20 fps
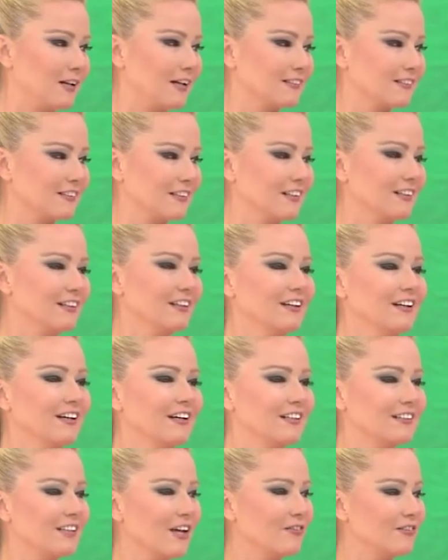kaplandı,
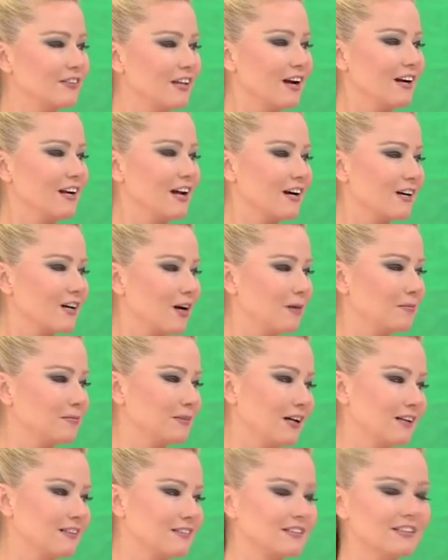defterler
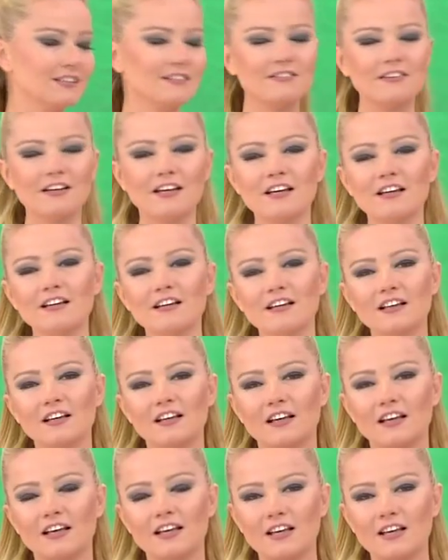kaplandı ve